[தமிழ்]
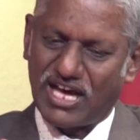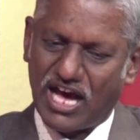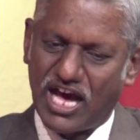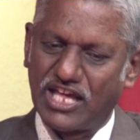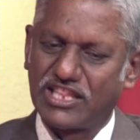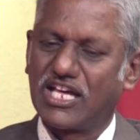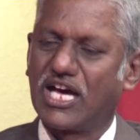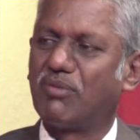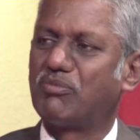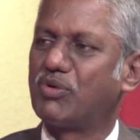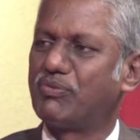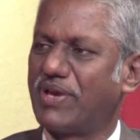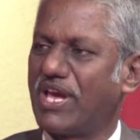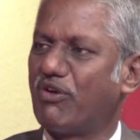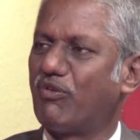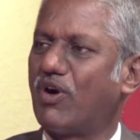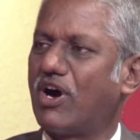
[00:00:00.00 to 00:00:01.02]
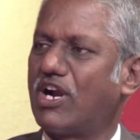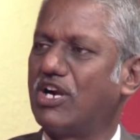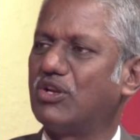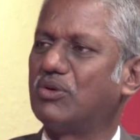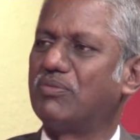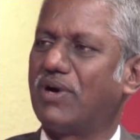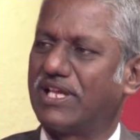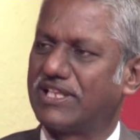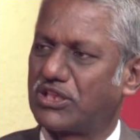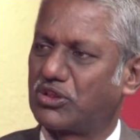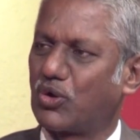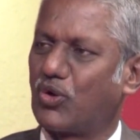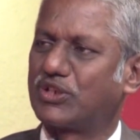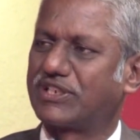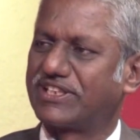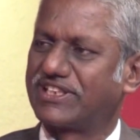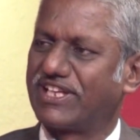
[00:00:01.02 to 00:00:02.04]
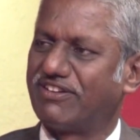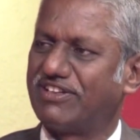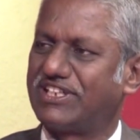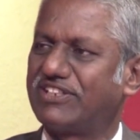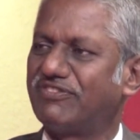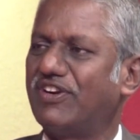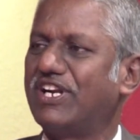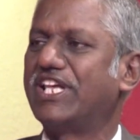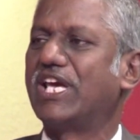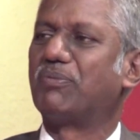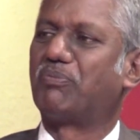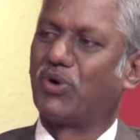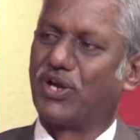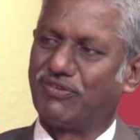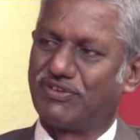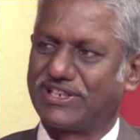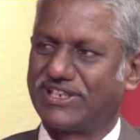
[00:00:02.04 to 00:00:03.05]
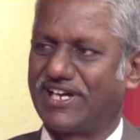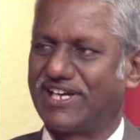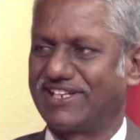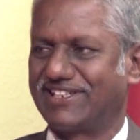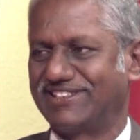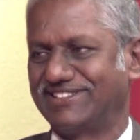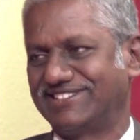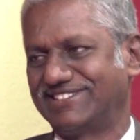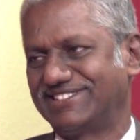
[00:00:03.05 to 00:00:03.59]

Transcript: ஆதாமும் ஏவாளும் அந்த தோட்டத்தை விட்டு வெளியே போய்விட்டார்கள்